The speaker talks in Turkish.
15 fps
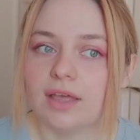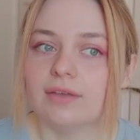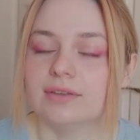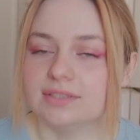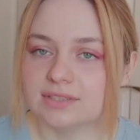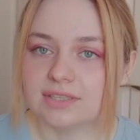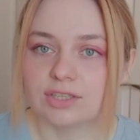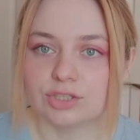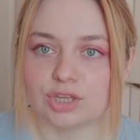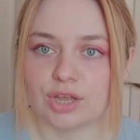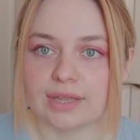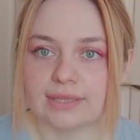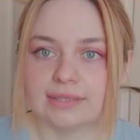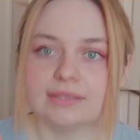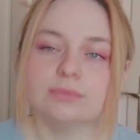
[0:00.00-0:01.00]
Evet
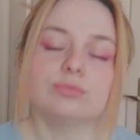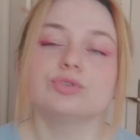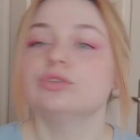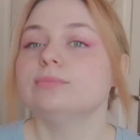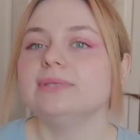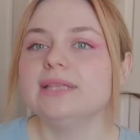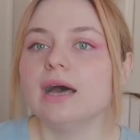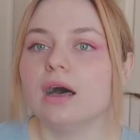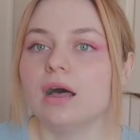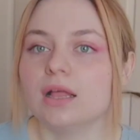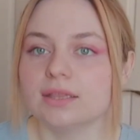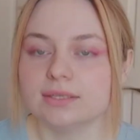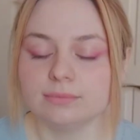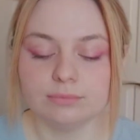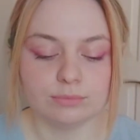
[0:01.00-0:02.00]
geçen yılda. Bu yıl bir daha
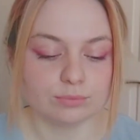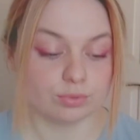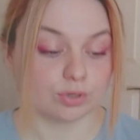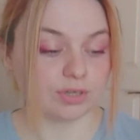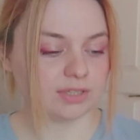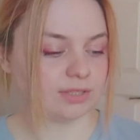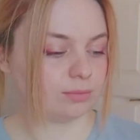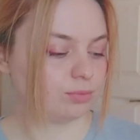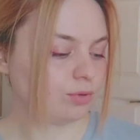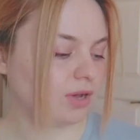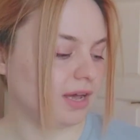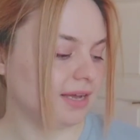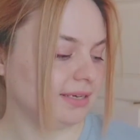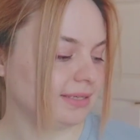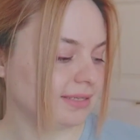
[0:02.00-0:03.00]
aldım. Bu arada
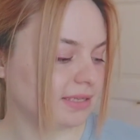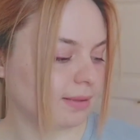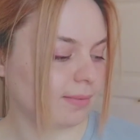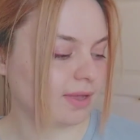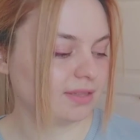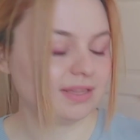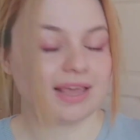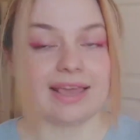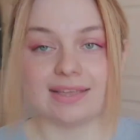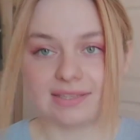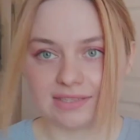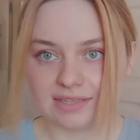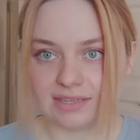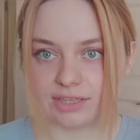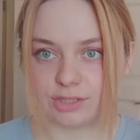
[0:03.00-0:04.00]
bu aynı zamanda
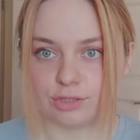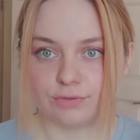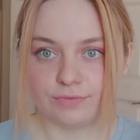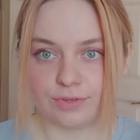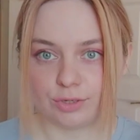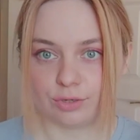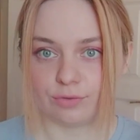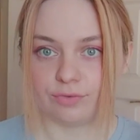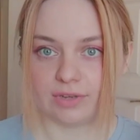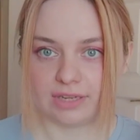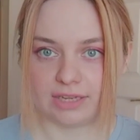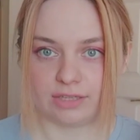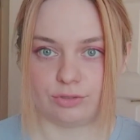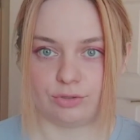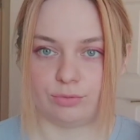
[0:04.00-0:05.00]
ekstra hacim veriyor
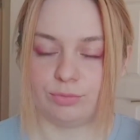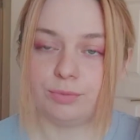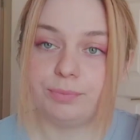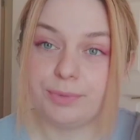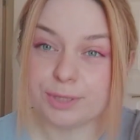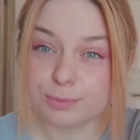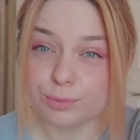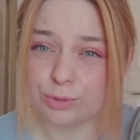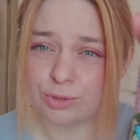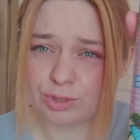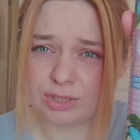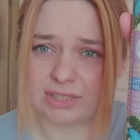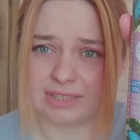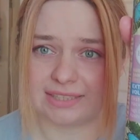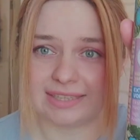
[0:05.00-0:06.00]
falan diyor. Bu
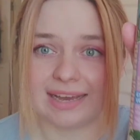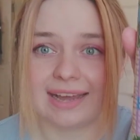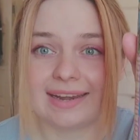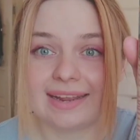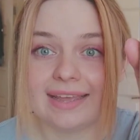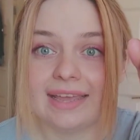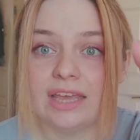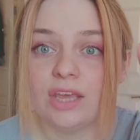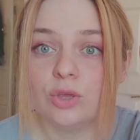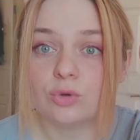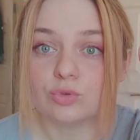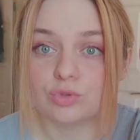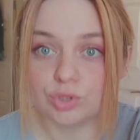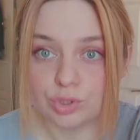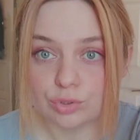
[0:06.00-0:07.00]
B-Beauty'nin yani
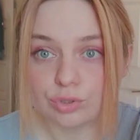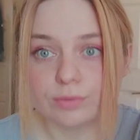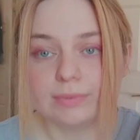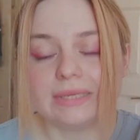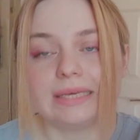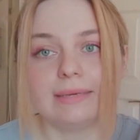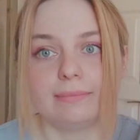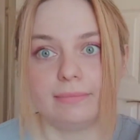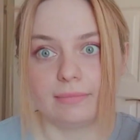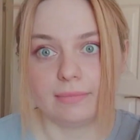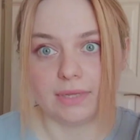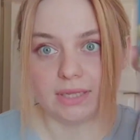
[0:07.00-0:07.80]
ucuz bir